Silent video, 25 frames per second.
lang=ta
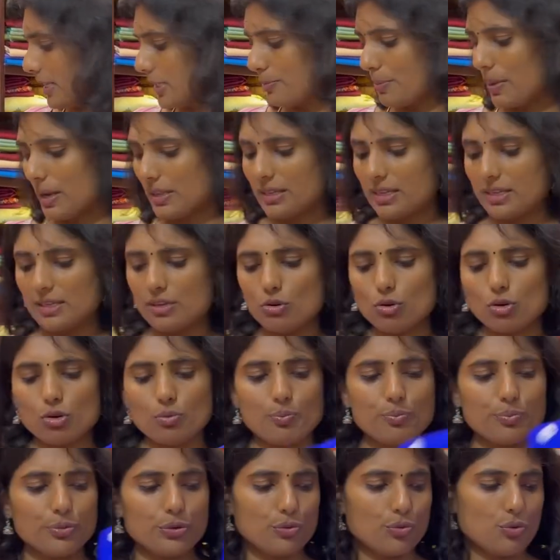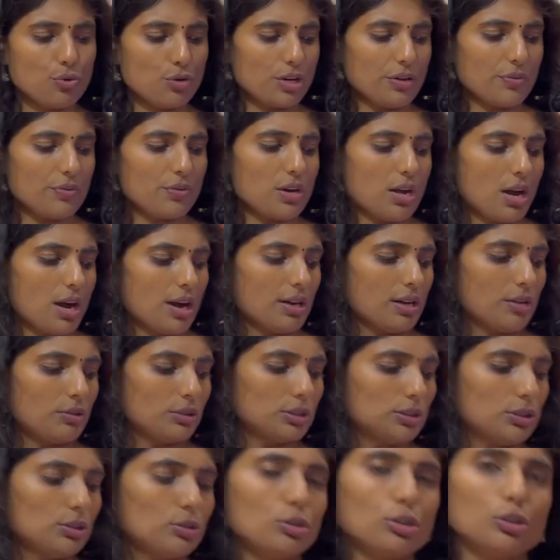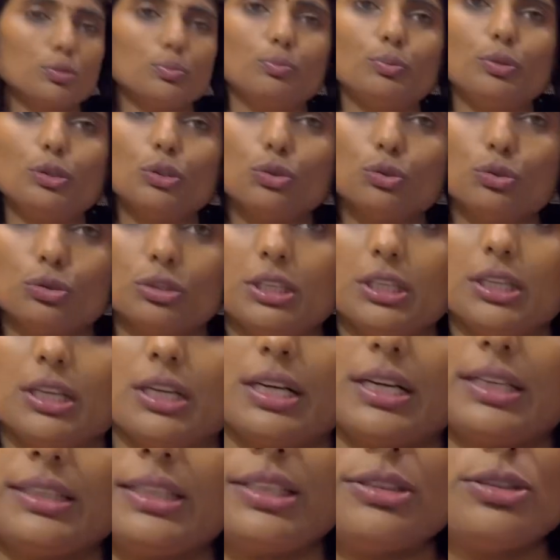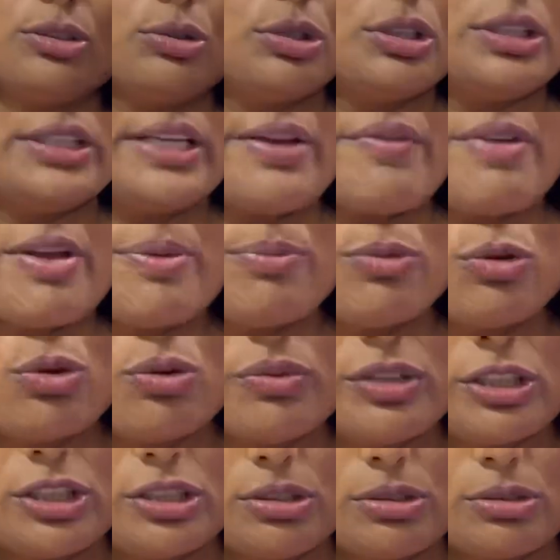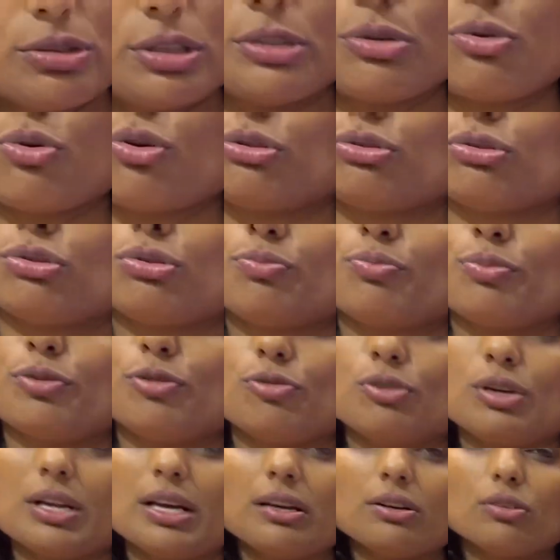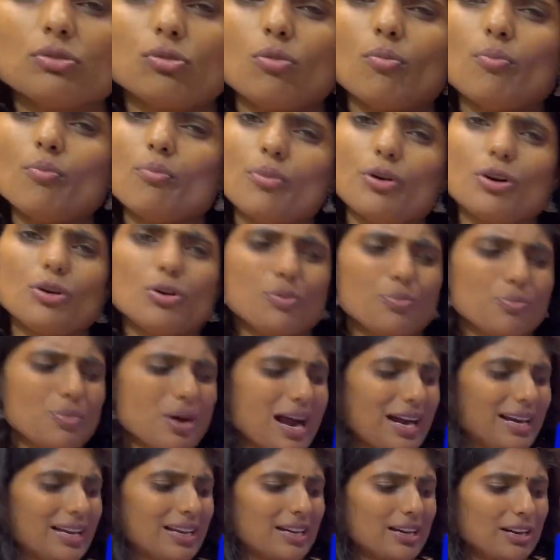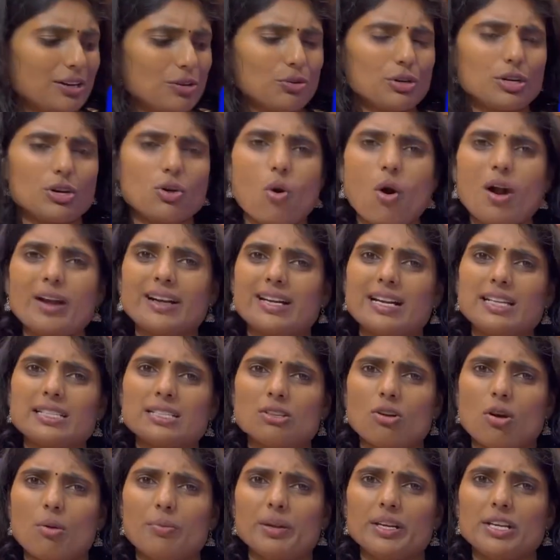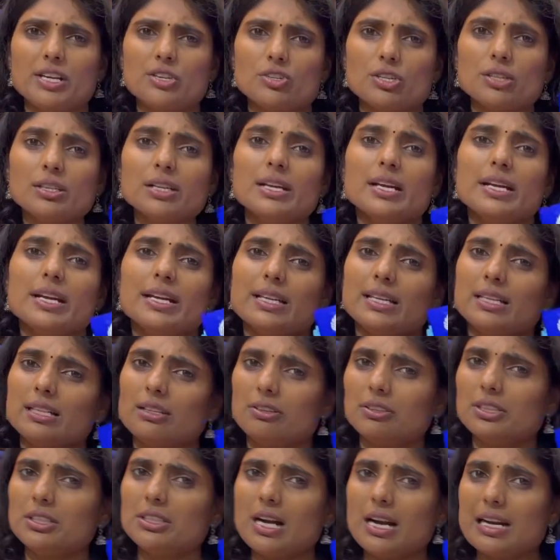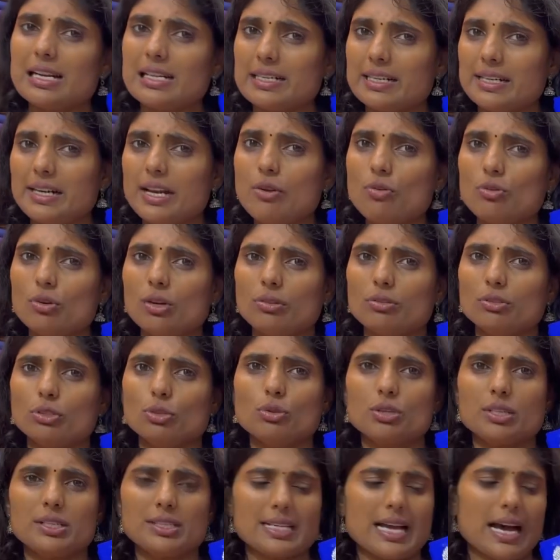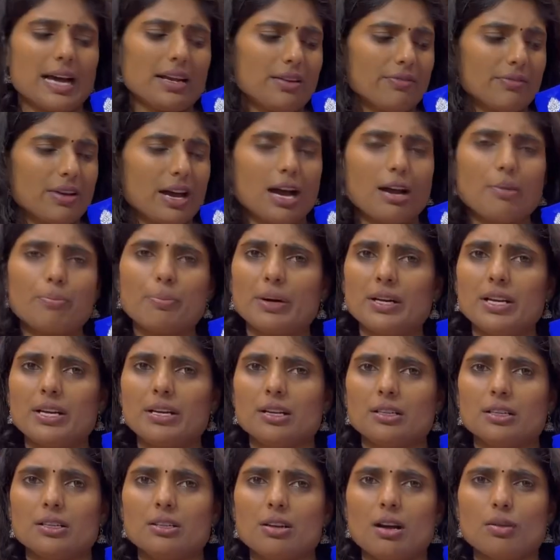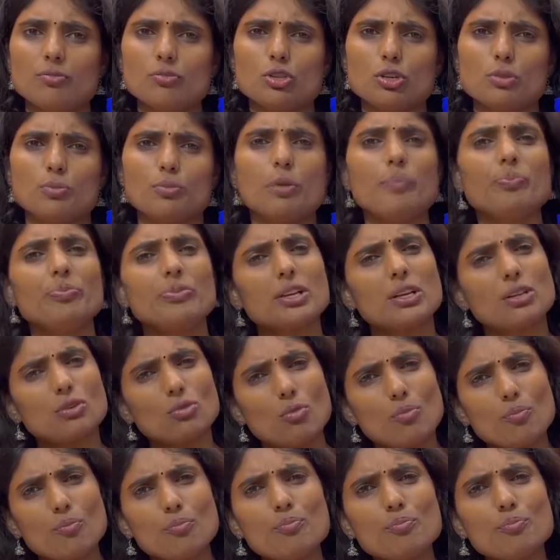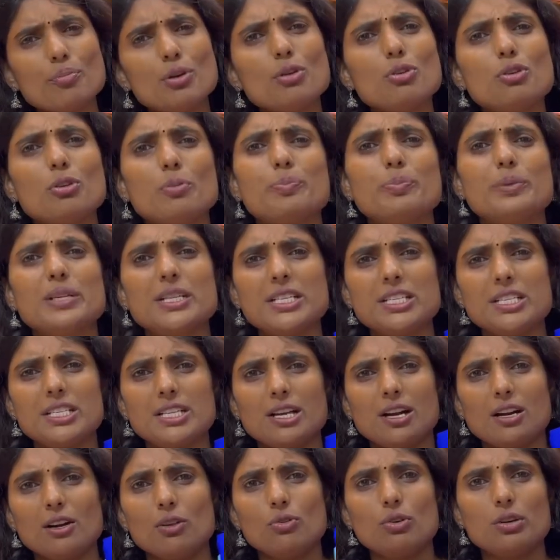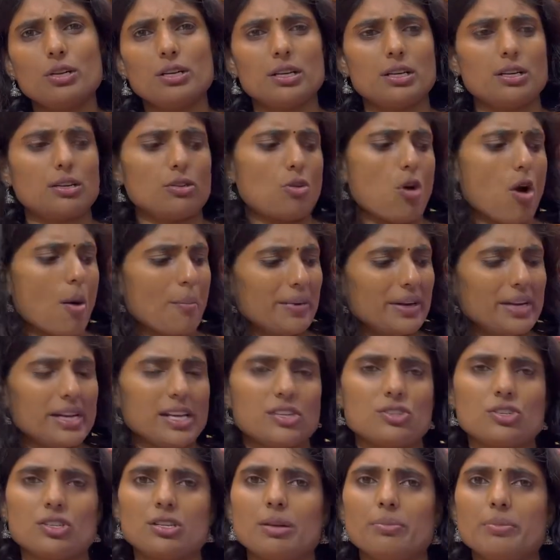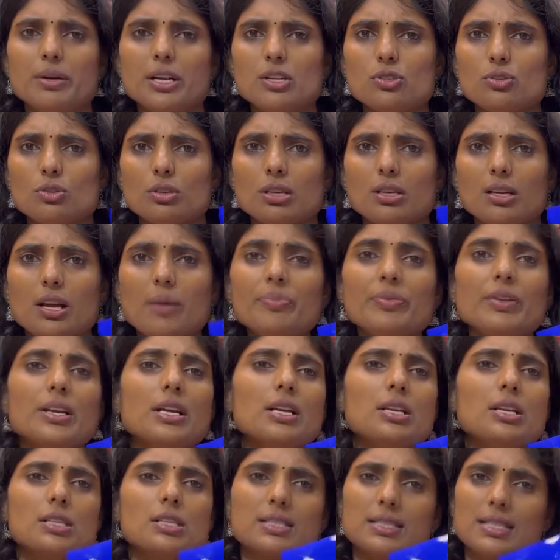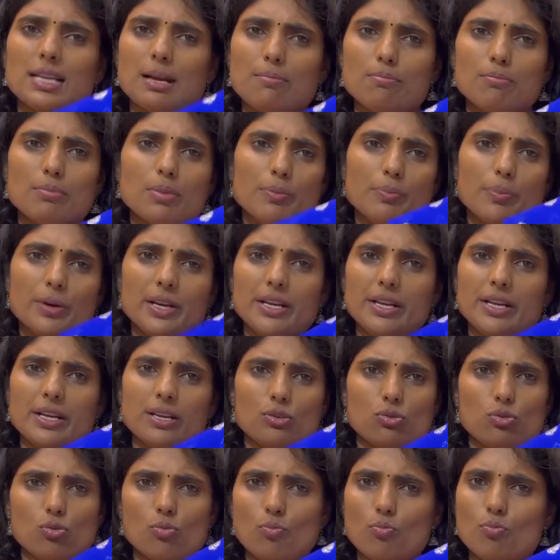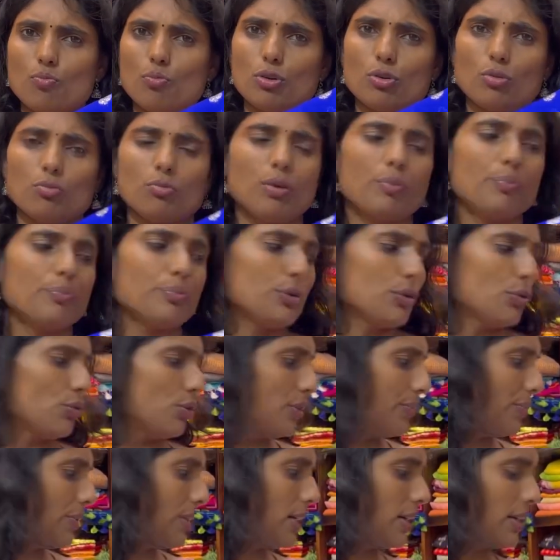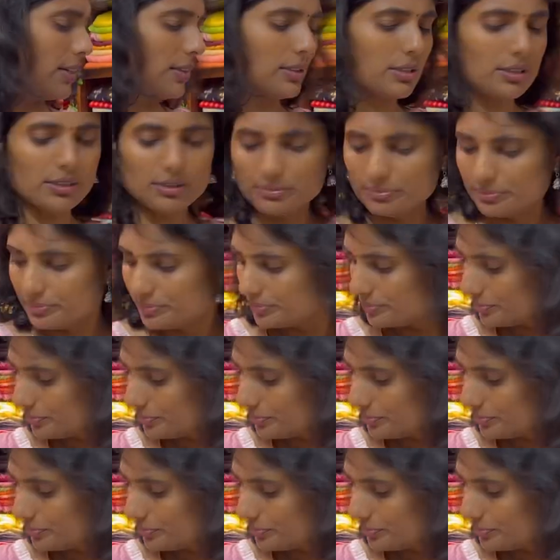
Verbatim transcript: நெக்ஸ்ட் பார்த்தீங்கன்னா ஒரு பியூட்டிஃபுல்லான வந்து ஒரு ப்ளூ அதாவது ஒரு நேவி ப்ளூ வித் ஒரு ஓசோன் ப்ளூவில் ரொம்ப ரொம்ப அழகான ஒரு கான்ட்ராஸ்ட் காம்பினேஷன் இதில் வந்து நான் ஆல்ரெடி உங்களுக்கு வந்து ஒரு சாரி வேர் பண்ணி நாங்கள் காமிச்சிருப்போம் ரொம்ப ஒரு பிரிட்டியான ஒரு காம்பினேஷன் அப்படின்னு சொல்லலாம் செம்ம பிரிட்டியாக ரொம்ப ரொம்ப பியூட்டிஃபுல்லாக இருக்குது